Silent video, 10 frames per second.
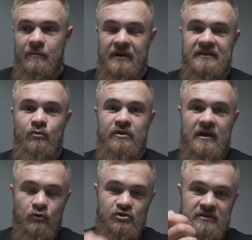Поэтому
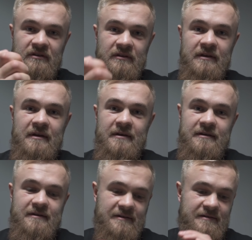я очень
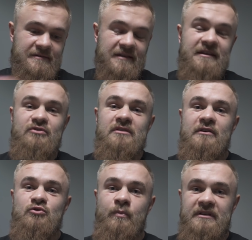э, надеюсь на
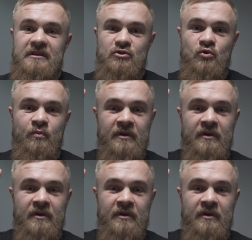вашу поддержку.